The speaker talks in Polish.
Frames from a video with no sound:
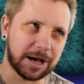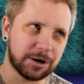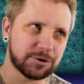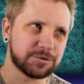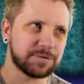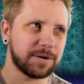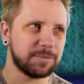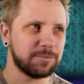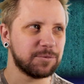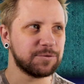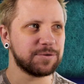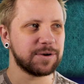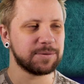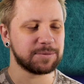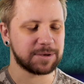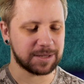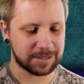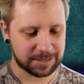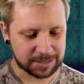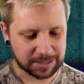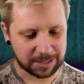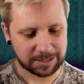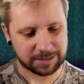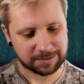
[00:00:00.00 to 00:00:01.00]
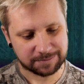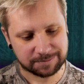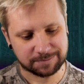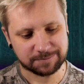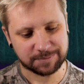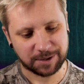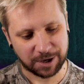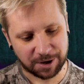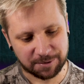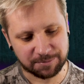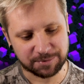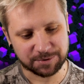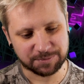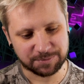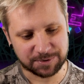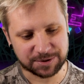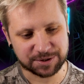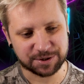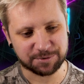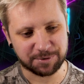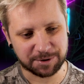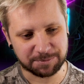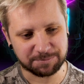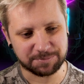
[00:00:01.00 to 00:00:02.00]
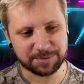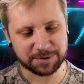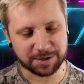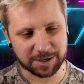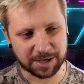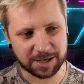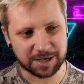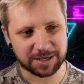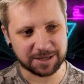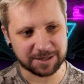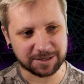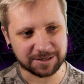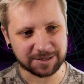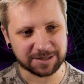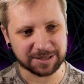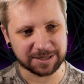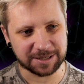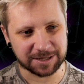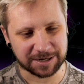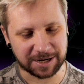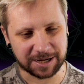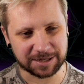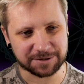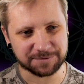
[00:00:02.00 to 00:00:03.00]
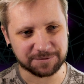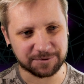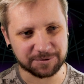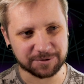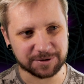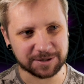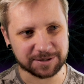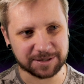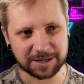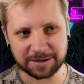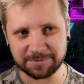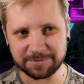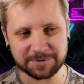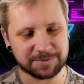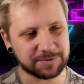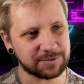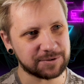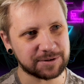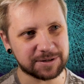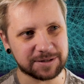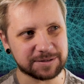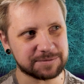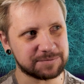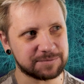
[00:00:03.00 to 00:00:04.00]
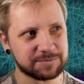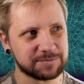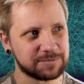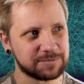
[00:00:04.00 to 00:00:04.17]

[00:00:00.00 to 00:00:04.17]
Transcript: Ja już wam mówiłem kiedyś, ale miałem być mistrzem NBA i grać w ogóle tam i w ogóle